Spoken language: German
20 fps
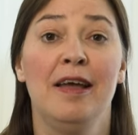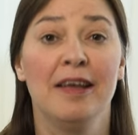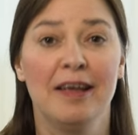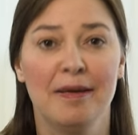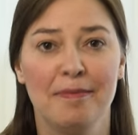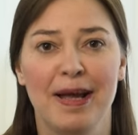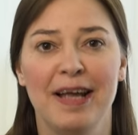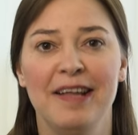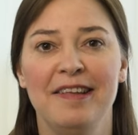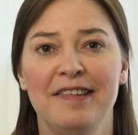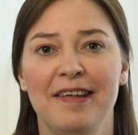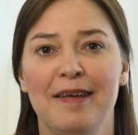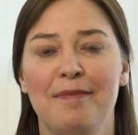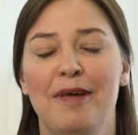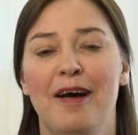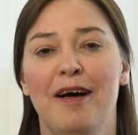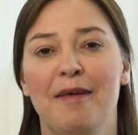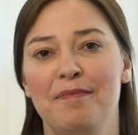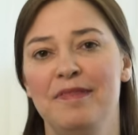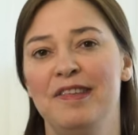
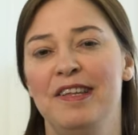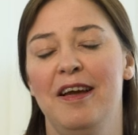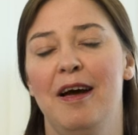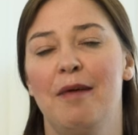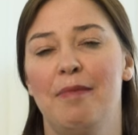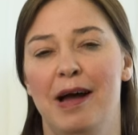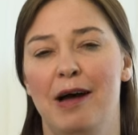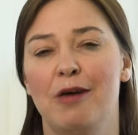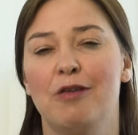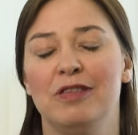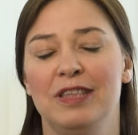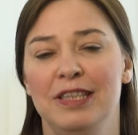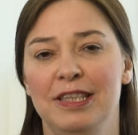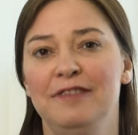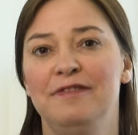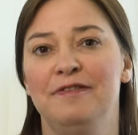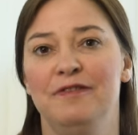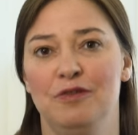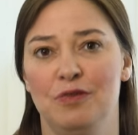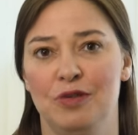Gemeinsam haben sie aber auch
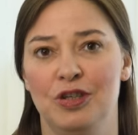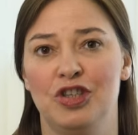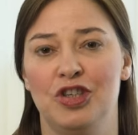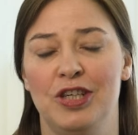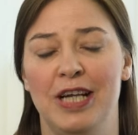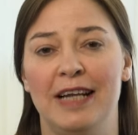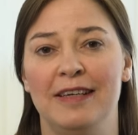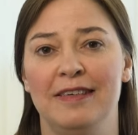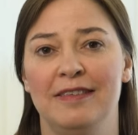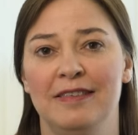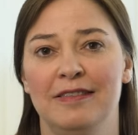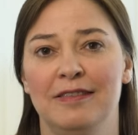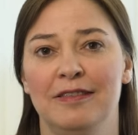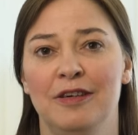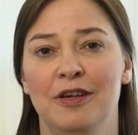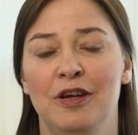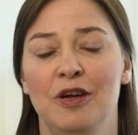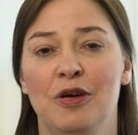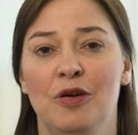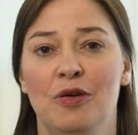Tiefen durchstanden.
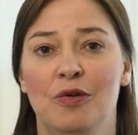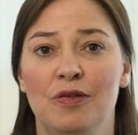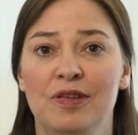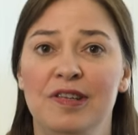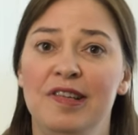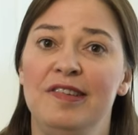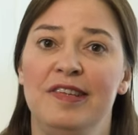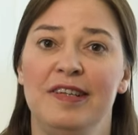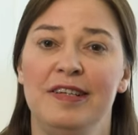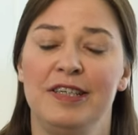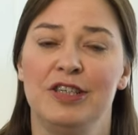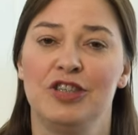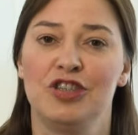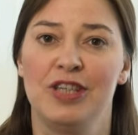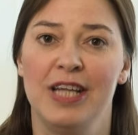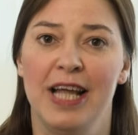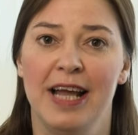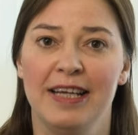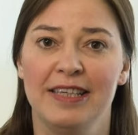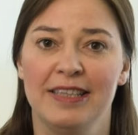Und sie sind
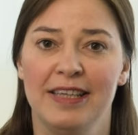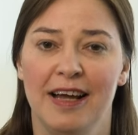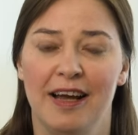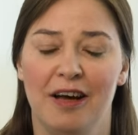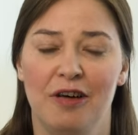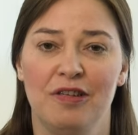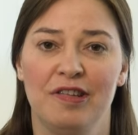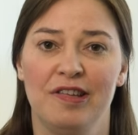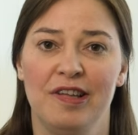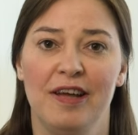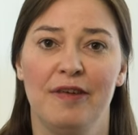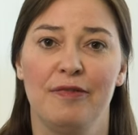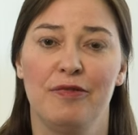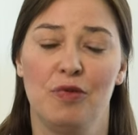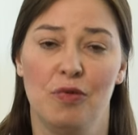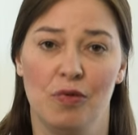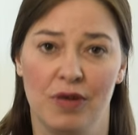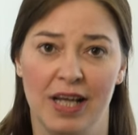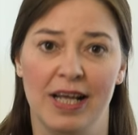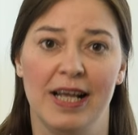gestärkt daraus
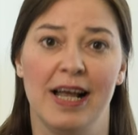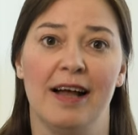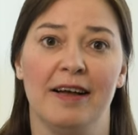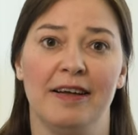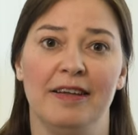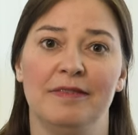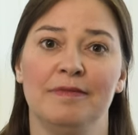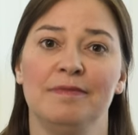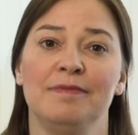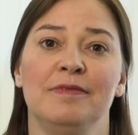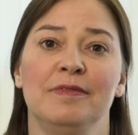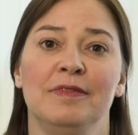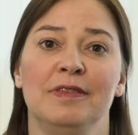hervorgegangen.